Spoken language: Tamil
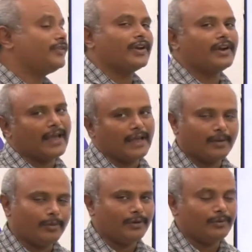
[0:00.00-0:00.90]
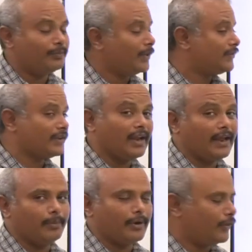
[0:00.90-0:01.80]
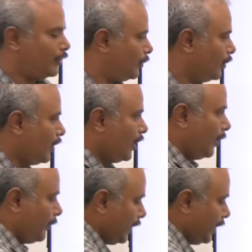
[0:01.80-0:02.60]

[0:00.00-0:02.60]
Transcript: பிக்சருக்கு டயக்ராம் எடு பிக்சரில் ஹெல்ப் எடுத்துக்கணும் அப்போ